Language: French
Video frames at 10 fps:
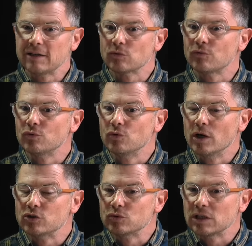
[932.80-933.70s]
ont voulu
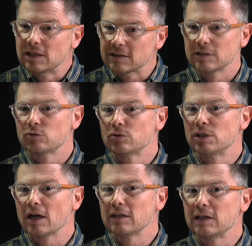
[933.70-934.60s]
ajouter de la
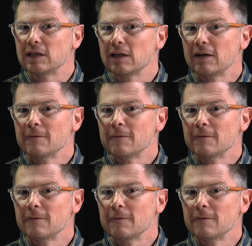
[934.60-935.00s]
singularité.